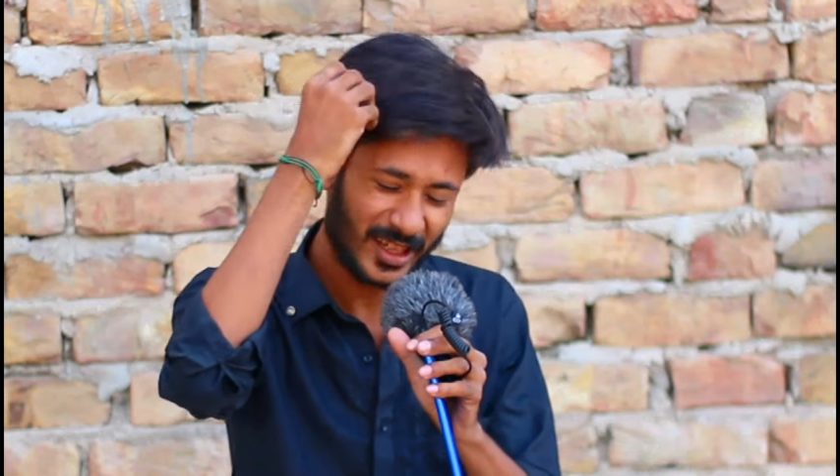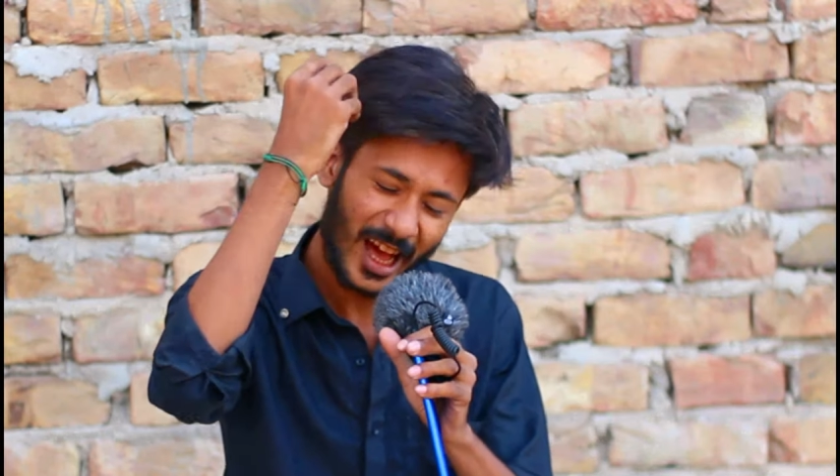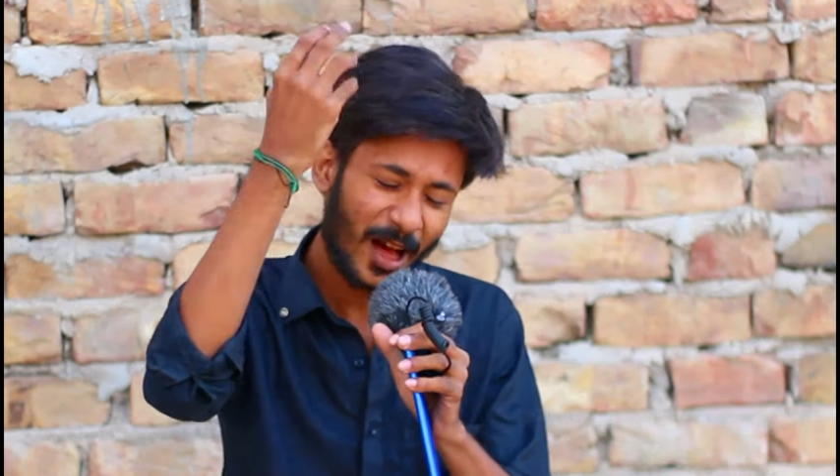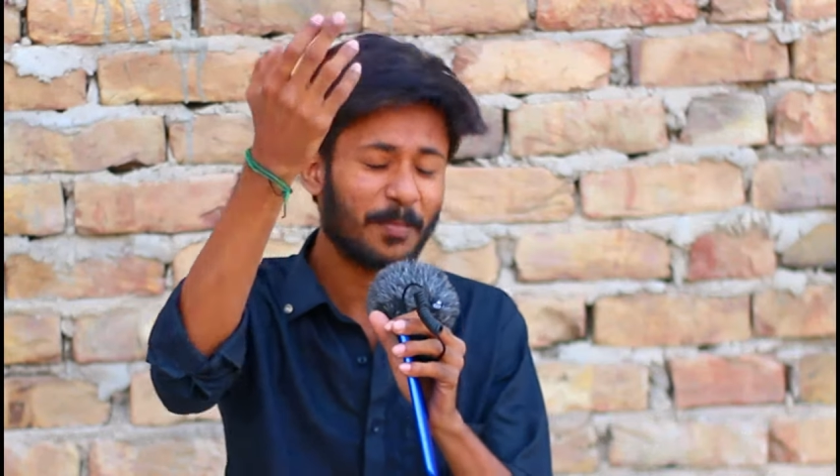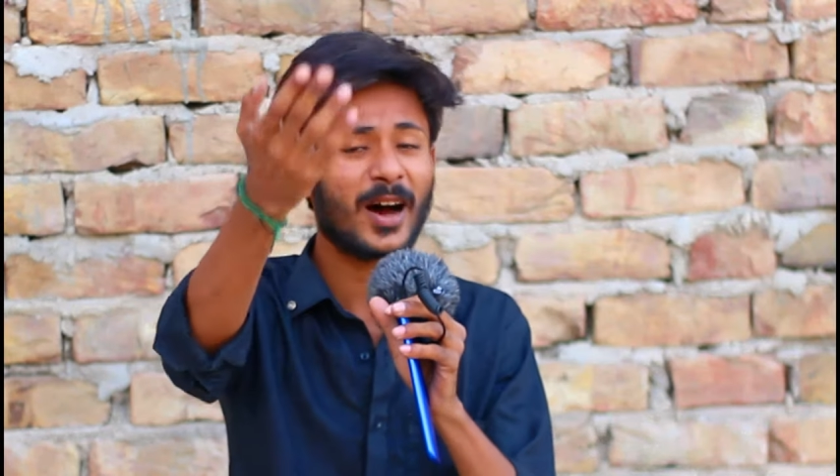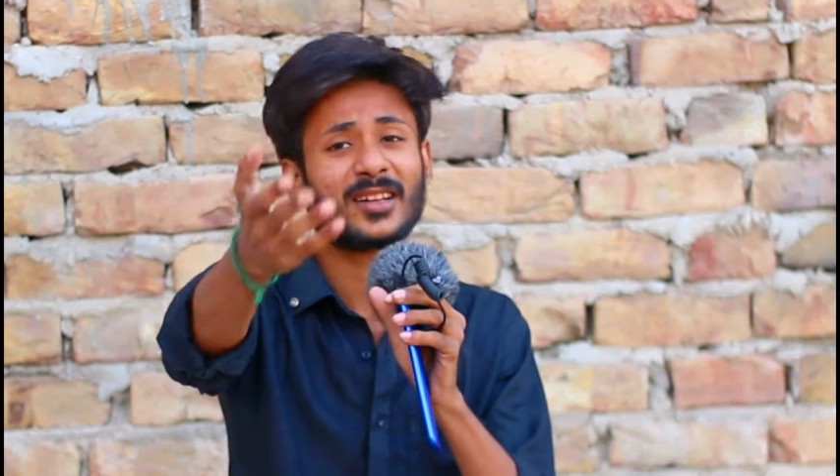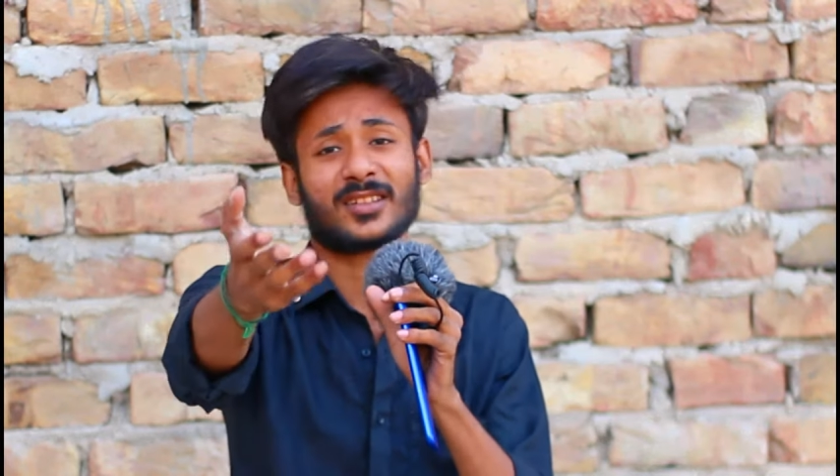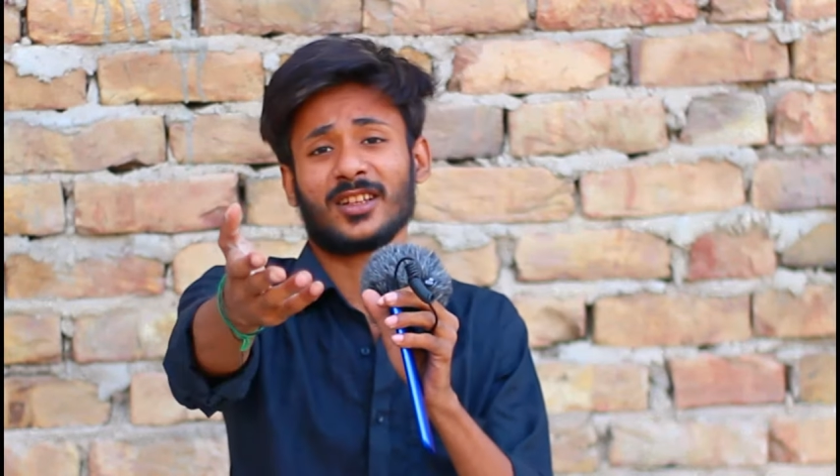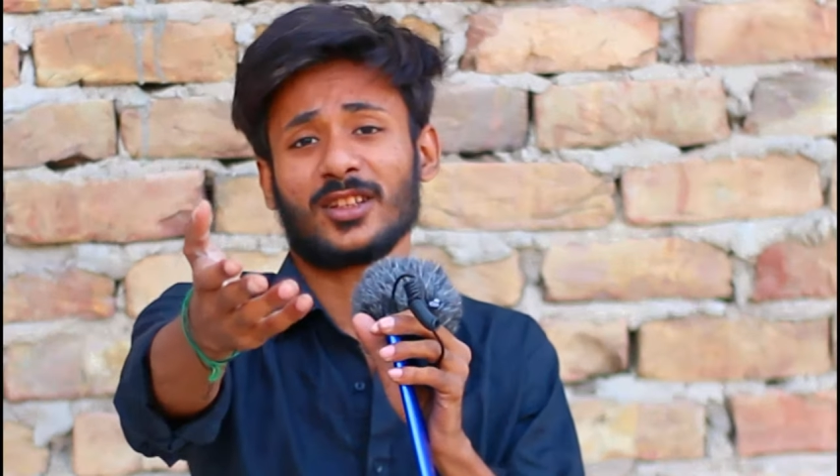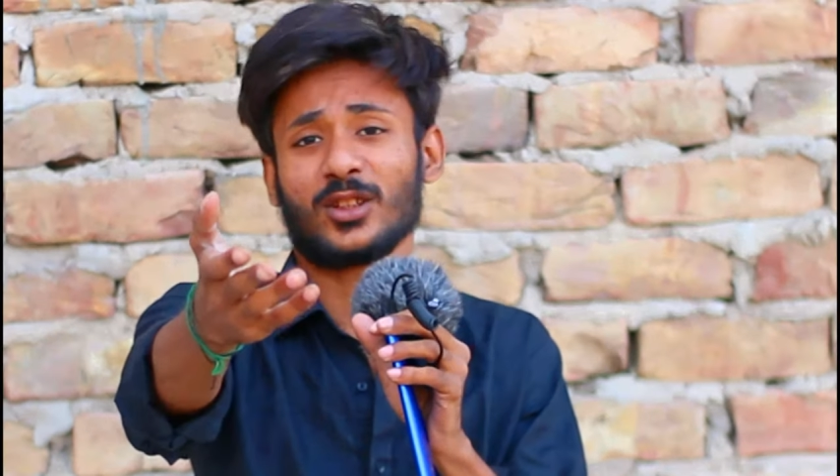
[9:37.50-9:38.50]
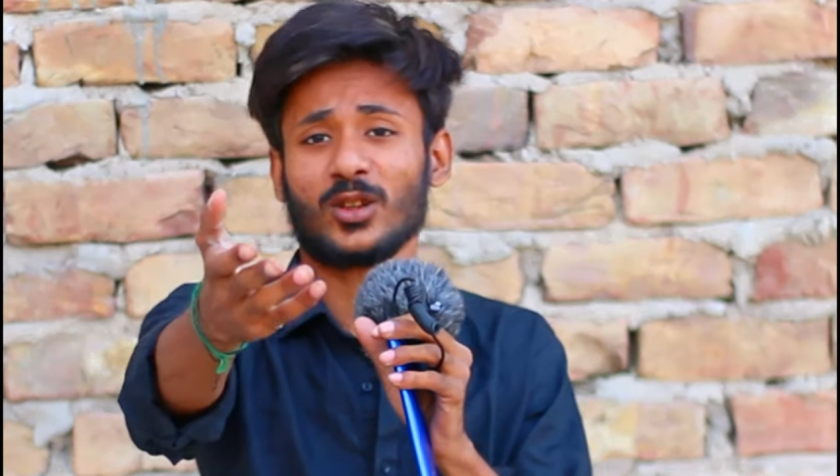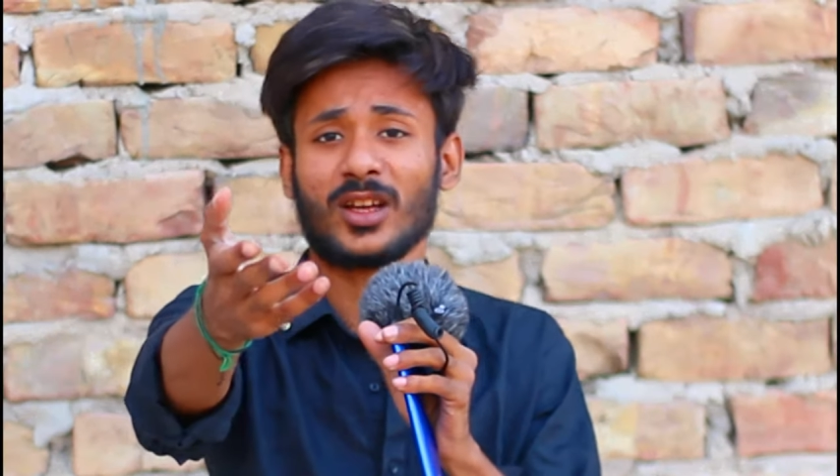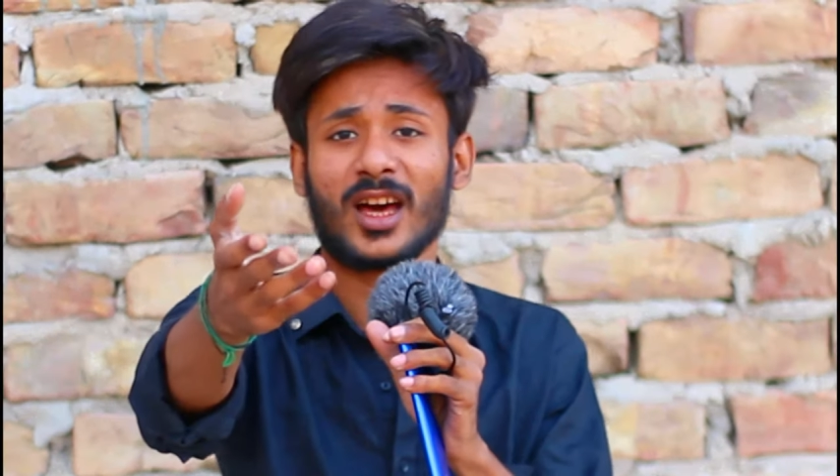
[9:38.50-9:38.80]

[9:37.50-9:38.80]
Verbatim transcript: क्या बात करते हो